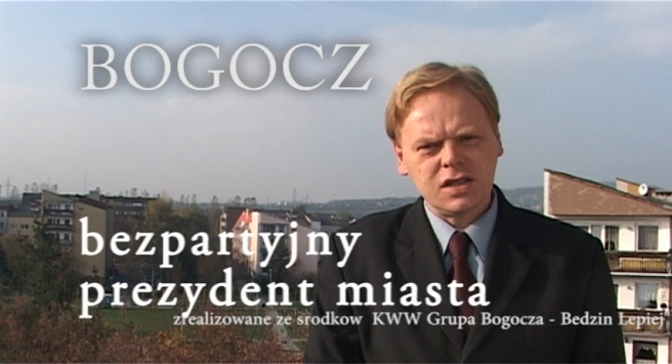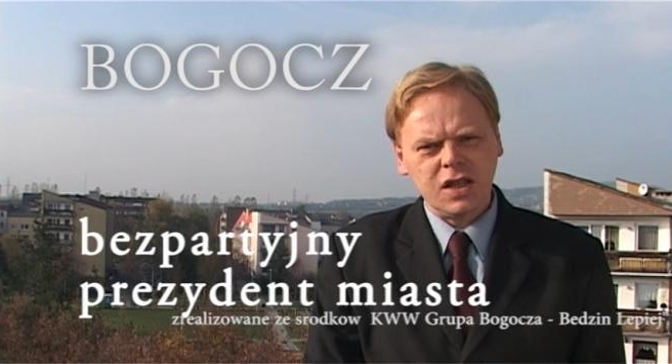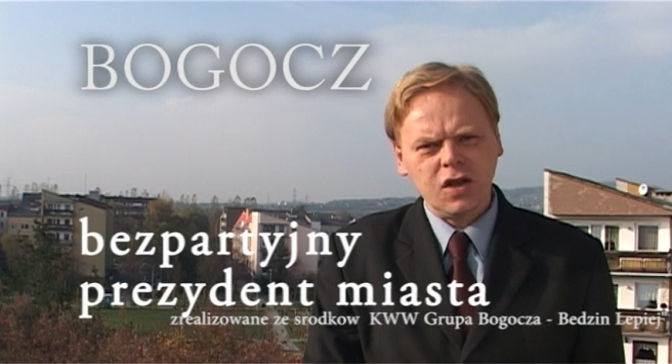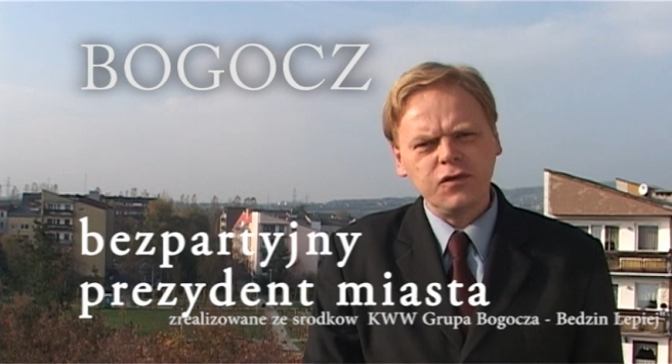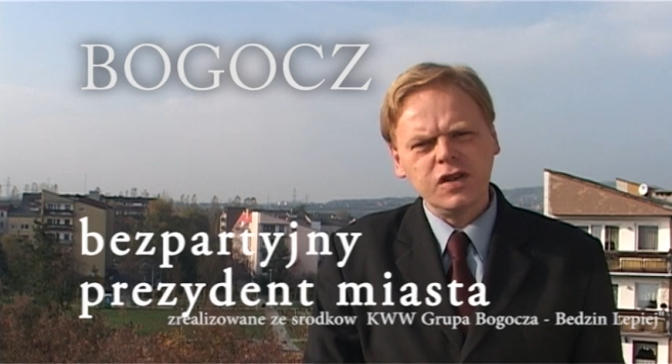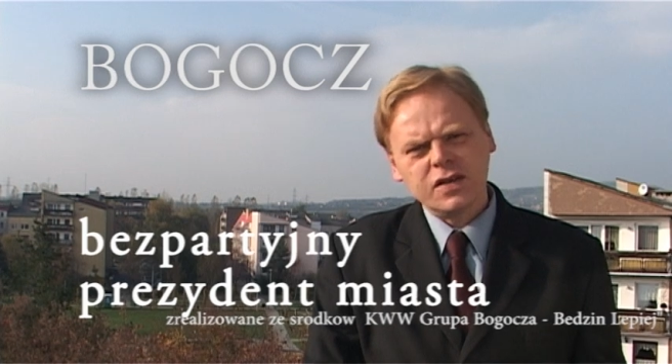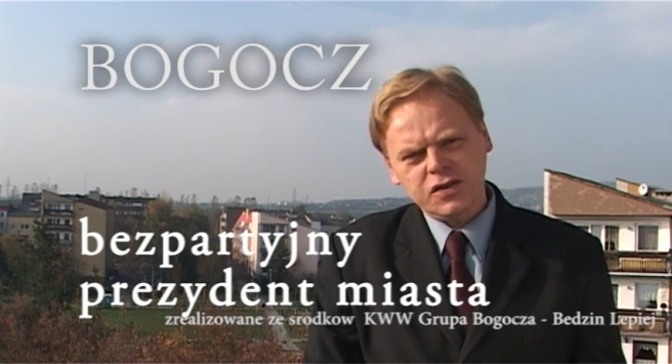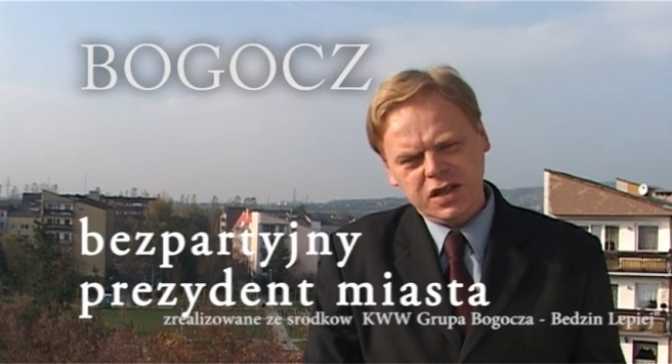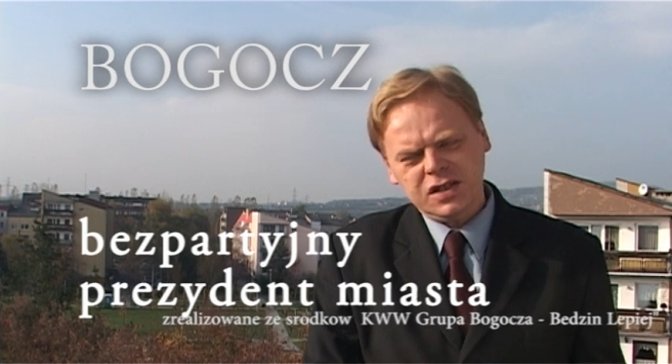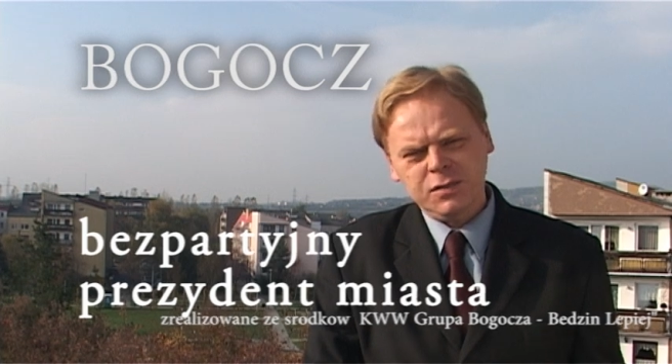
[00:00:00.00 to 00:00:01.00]
Szanowni
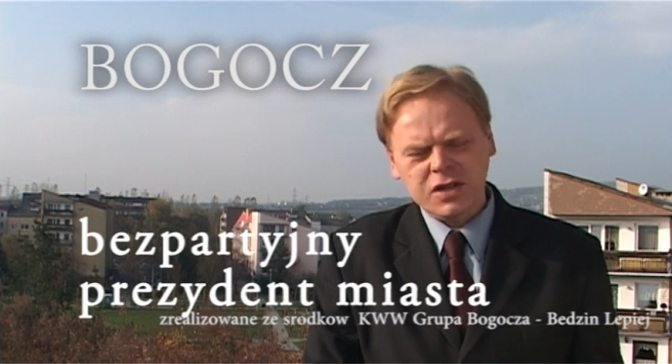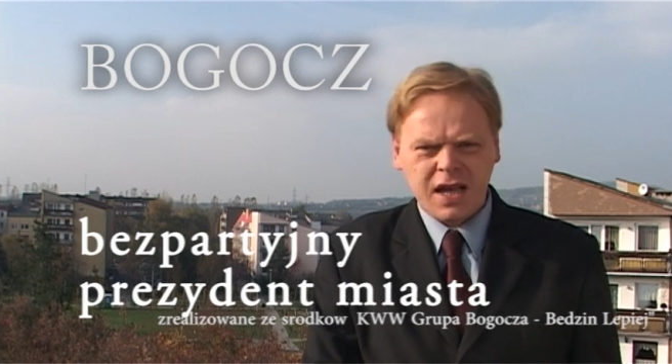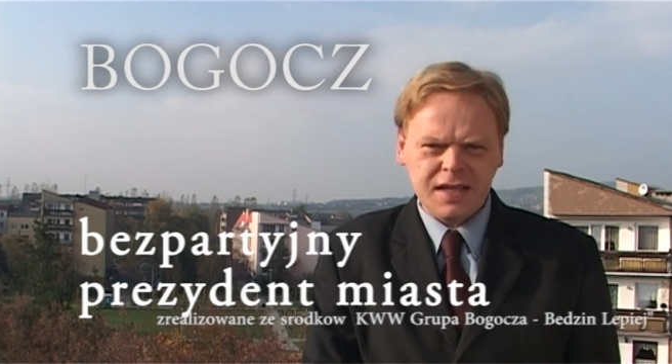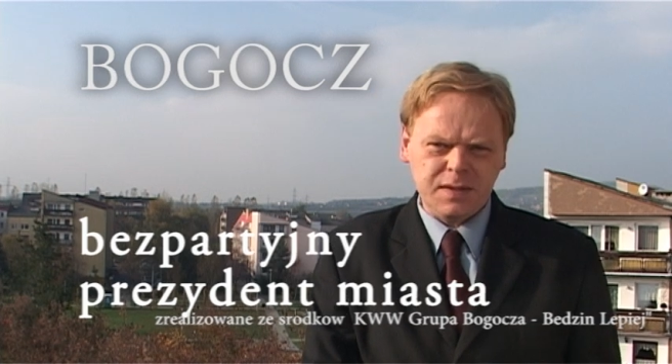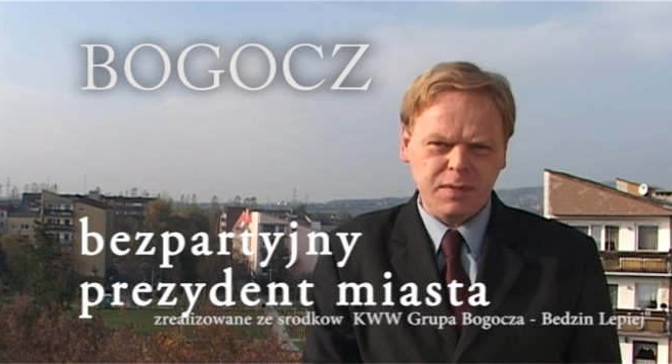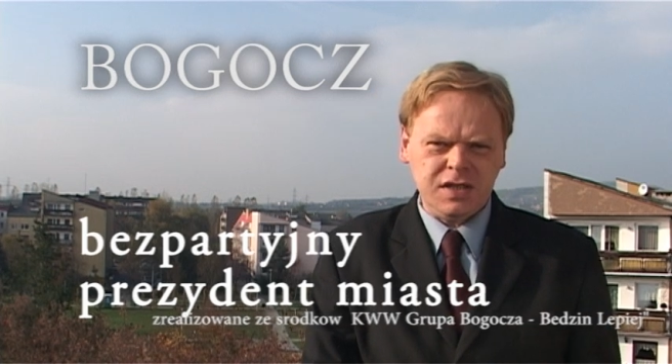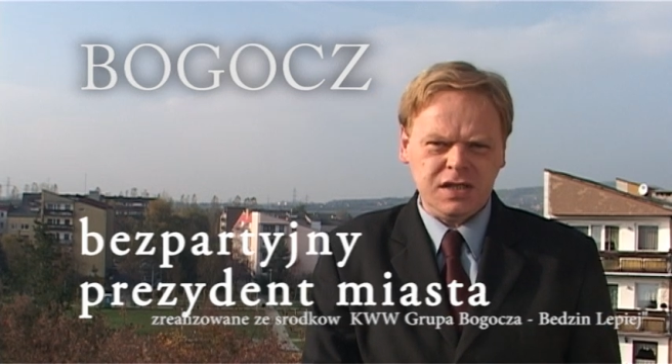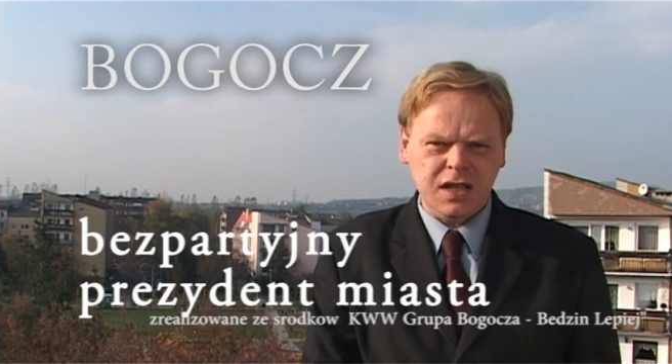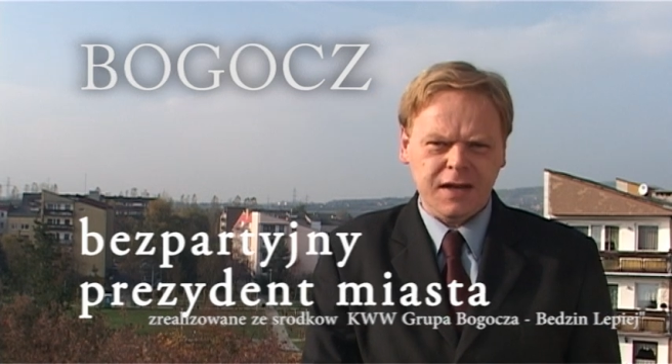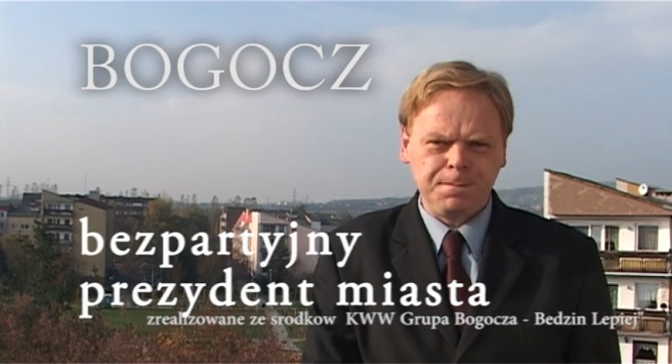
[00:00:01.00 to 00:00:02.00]
sąsiedzi, mieszkańcy
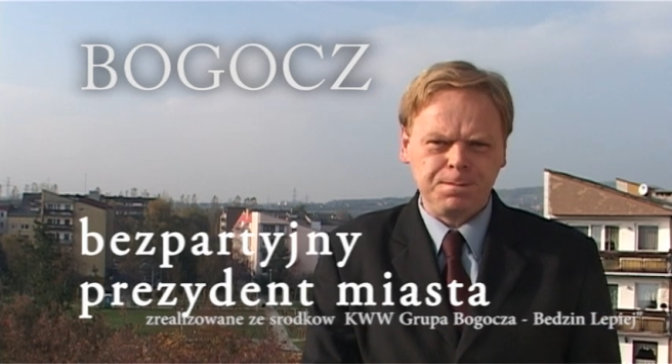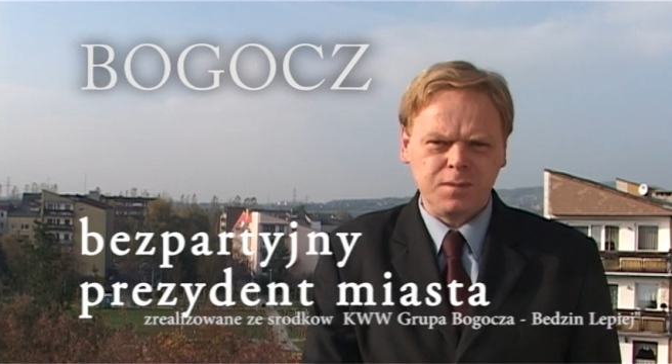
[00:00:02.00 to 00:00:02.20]
Będzina,